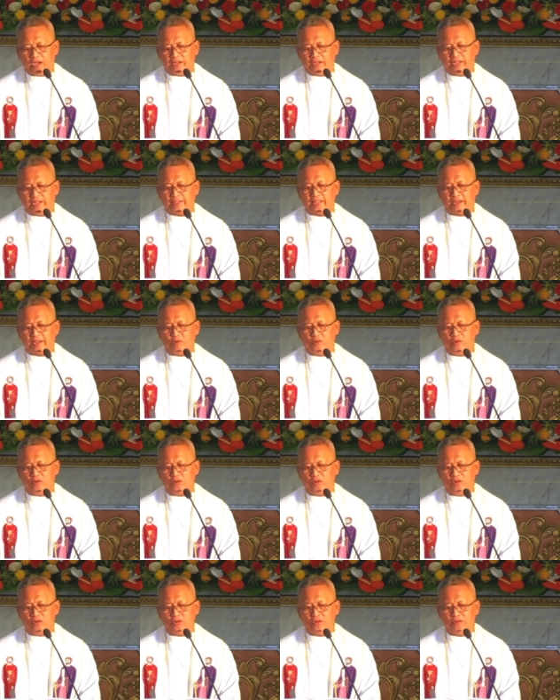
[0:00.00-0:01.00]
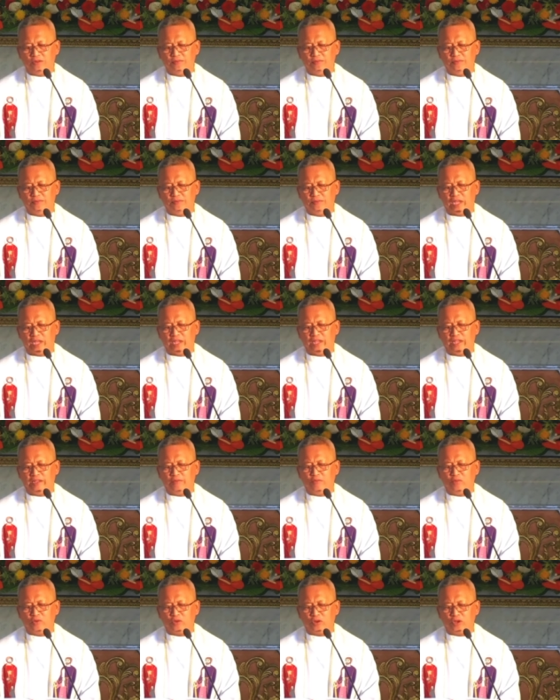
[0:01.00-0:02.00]
Ang nahitabo
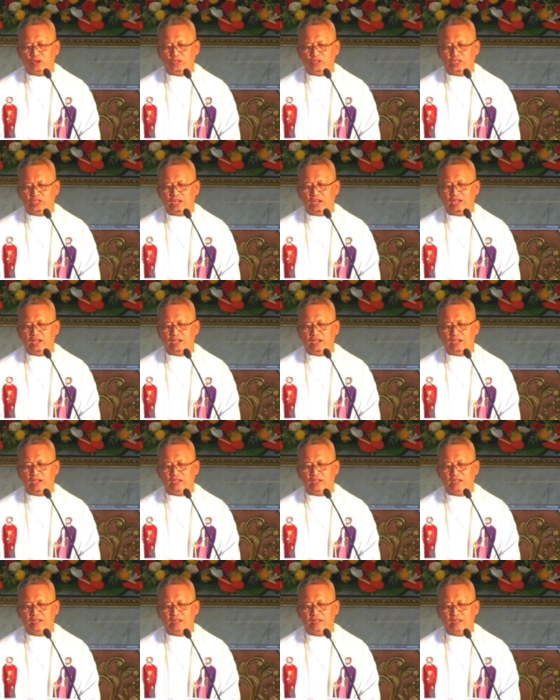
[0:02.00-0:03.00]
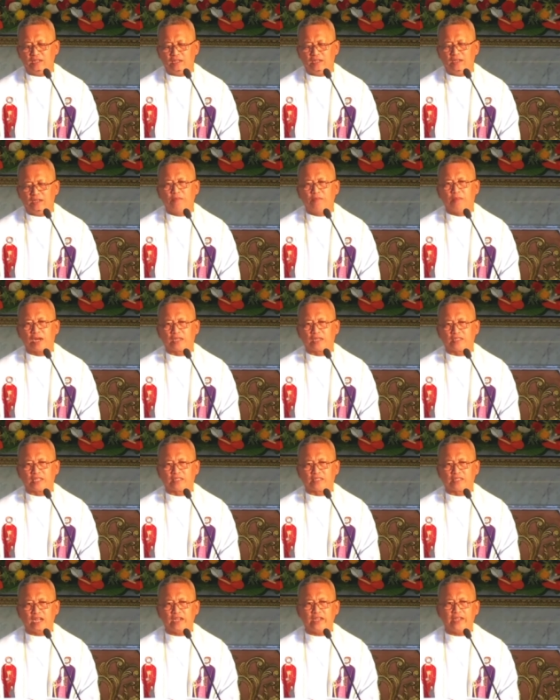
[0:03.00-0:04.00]
nahimo gyud silang
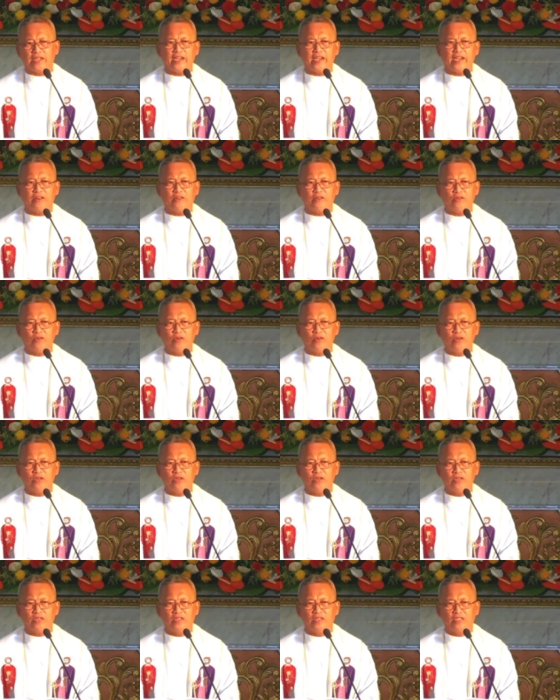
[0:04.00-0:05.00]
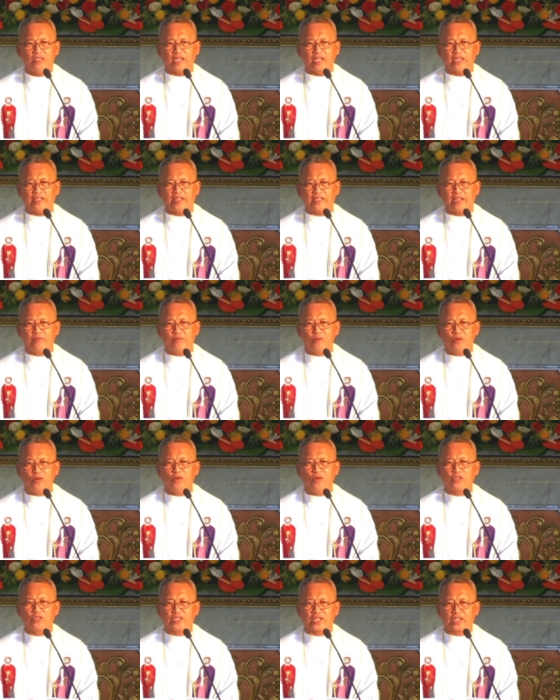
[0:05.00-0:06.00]
magsasangyaw sa
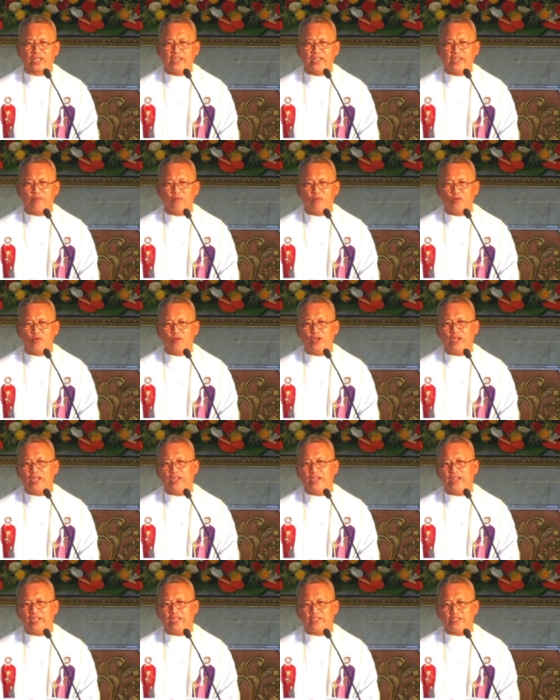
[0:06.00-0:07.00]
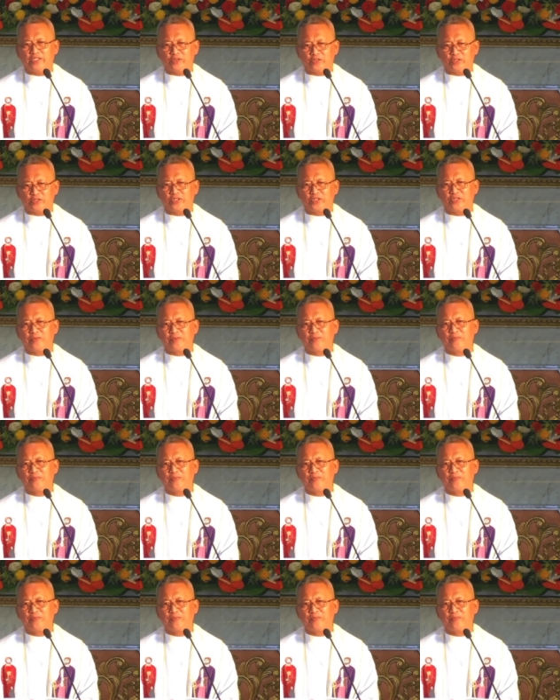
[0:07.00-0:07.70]
hitabo sa kinabuhi ni Hesus.